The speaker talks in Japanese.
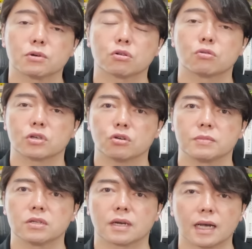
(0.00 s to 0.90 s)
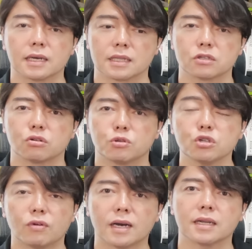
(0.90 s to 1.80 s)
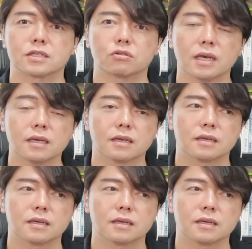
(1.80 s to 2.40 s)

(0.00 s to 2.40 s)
物の動きを見る限りですよ。もちろんわかんないですけどね。